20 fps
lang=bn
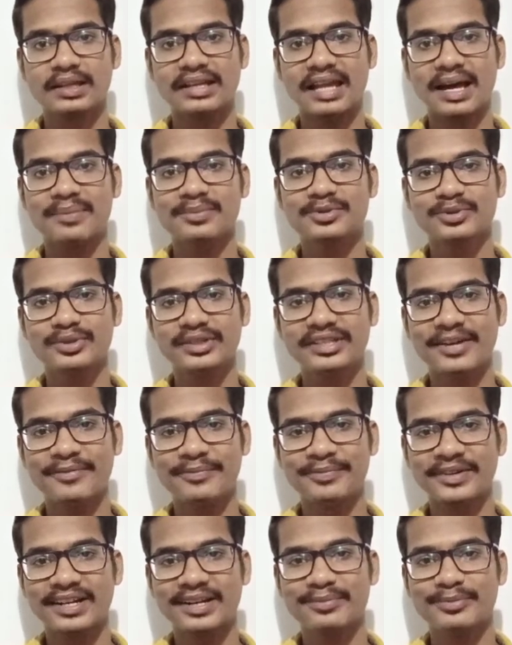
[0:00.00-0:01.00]
নাম শুনেই
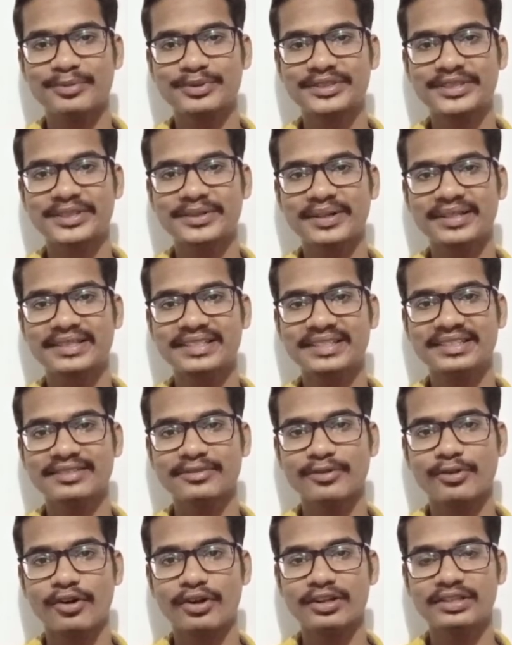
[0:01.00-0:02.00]
আপনারা বুঝতে পারছেন
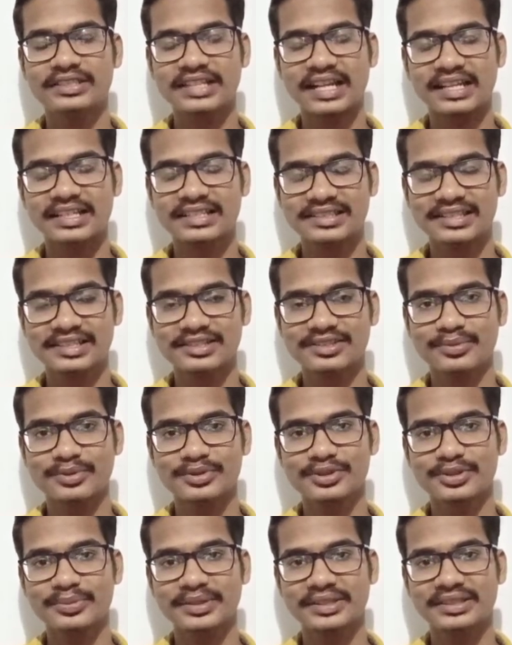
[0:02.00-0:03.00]
গল যে
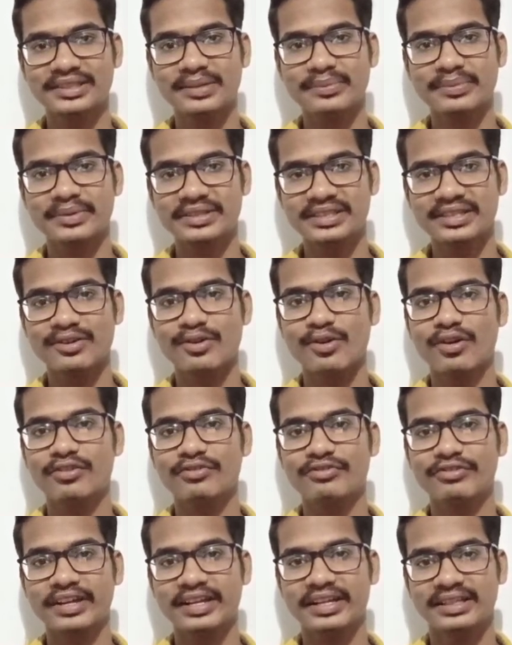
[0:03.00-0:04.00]
সমস্ত ব্যক্তিরা বেশি
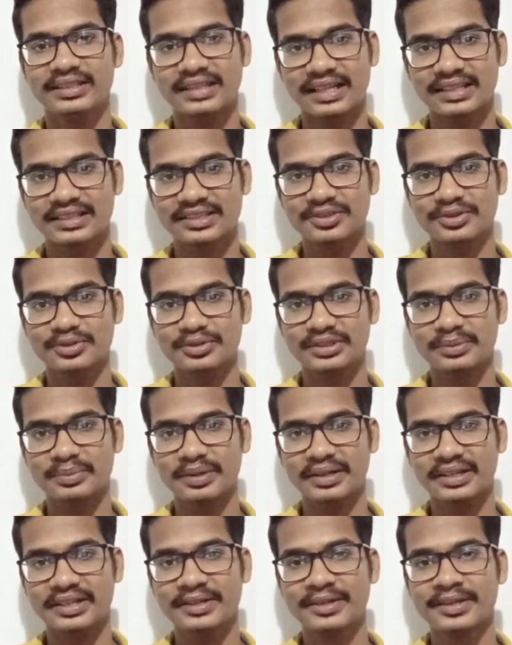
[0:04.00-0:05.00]
গল্ফ খেলে তাদেরও হতে
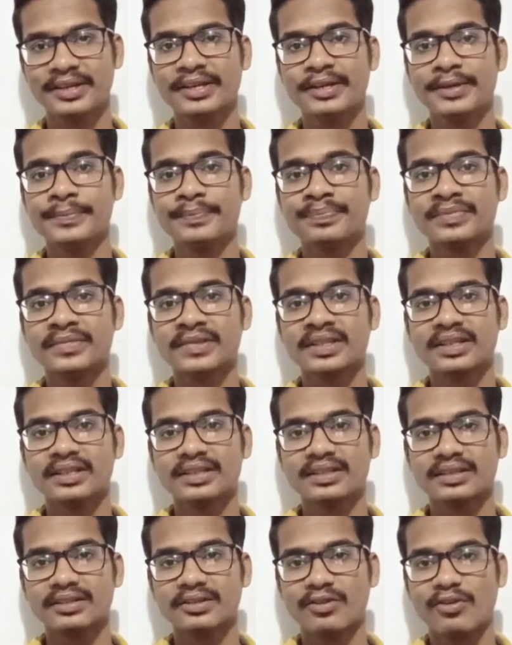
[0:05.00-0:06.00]
পারে
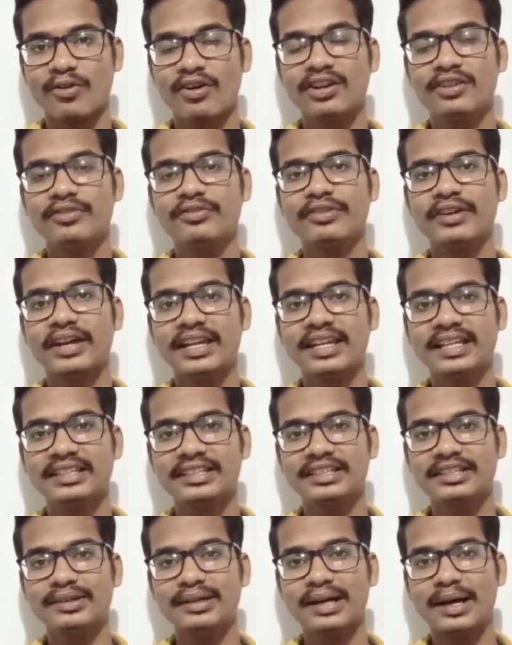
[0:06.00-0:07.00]
গল্ফ
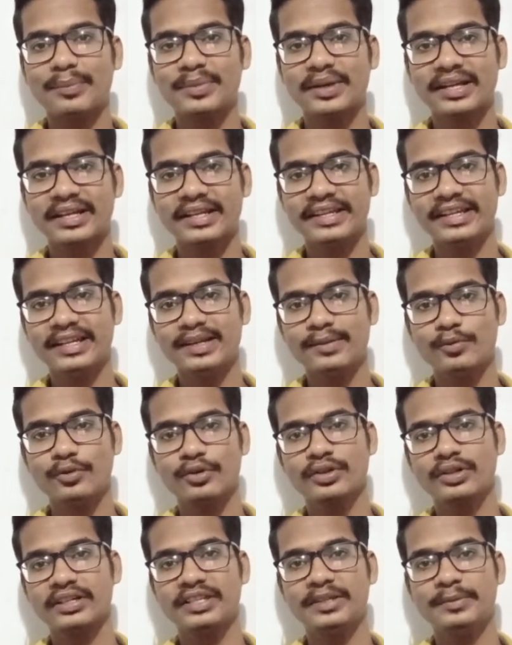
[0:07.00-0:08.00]
খেলাতেও আপনার
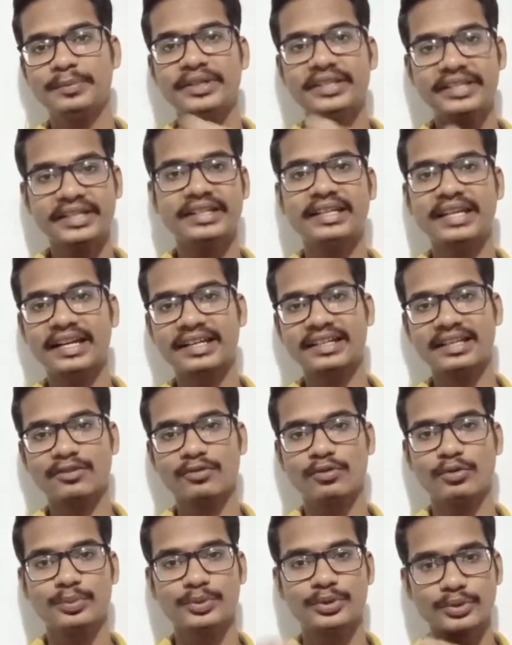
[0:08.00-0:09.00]
এলবোর রিপিটেড একটা
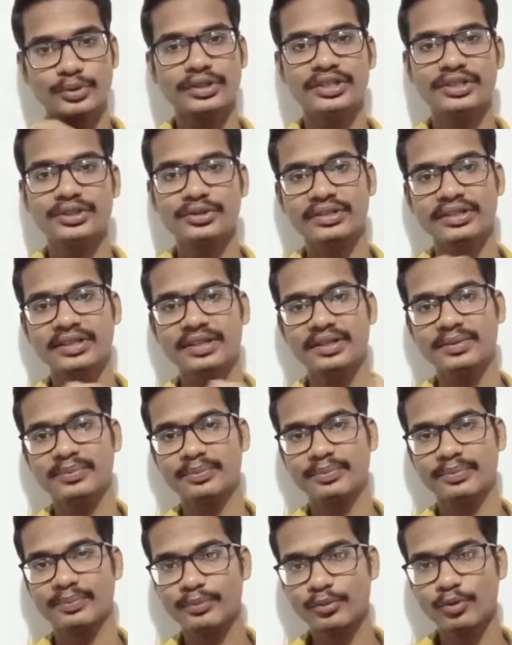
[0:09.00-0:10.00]
খুব জোরে জোরে
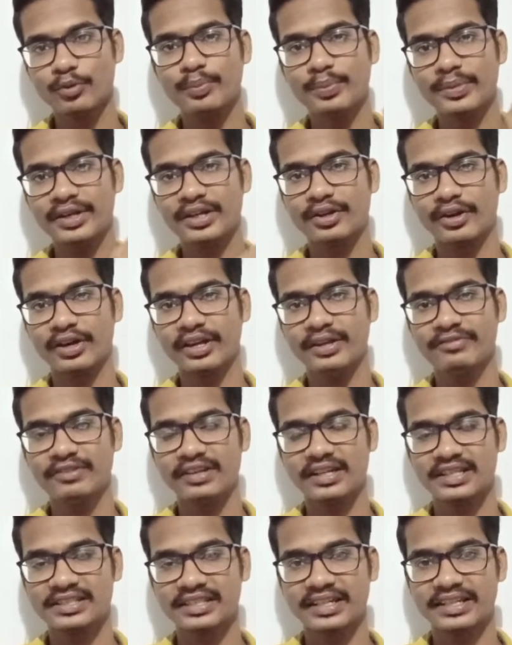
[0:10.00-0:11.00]
মুভমেন্ট হয়
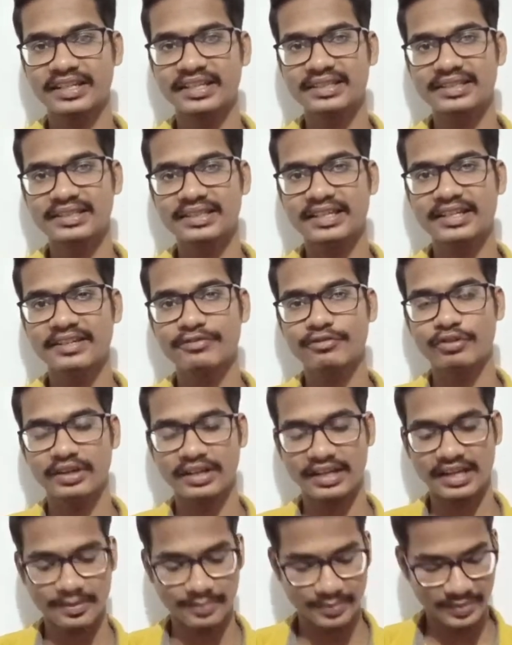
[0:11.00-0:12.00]
ফ্লেকশানে এর
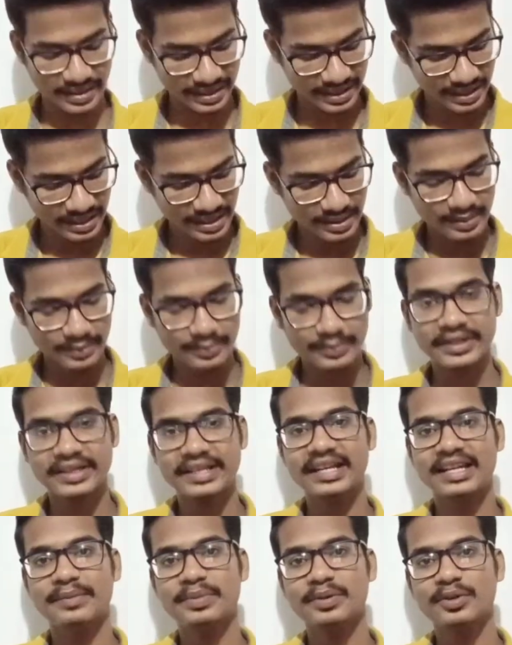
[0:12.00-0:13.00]
ফলে আপনার
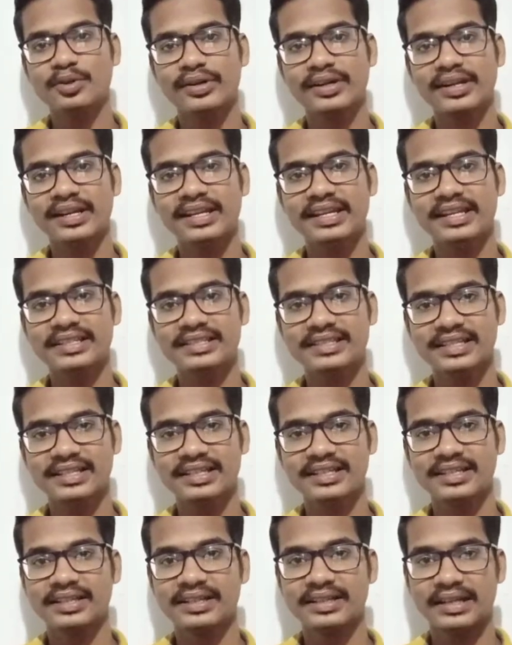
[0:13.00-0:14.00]
মিডিয়াল এপিকন্ডাইলে এসে
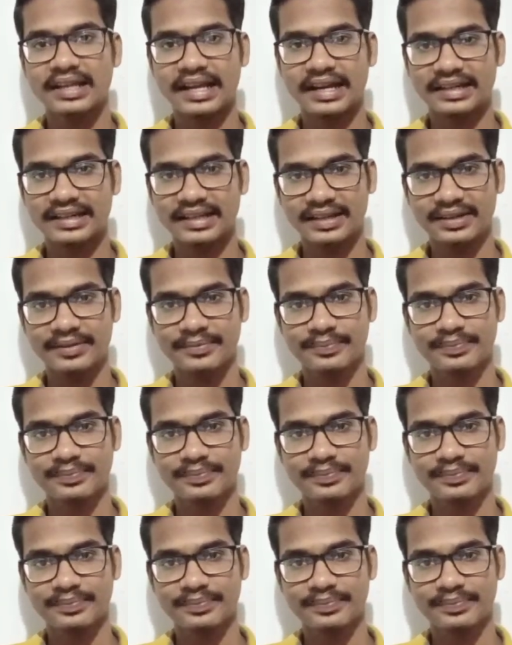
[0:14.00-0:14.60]
একটা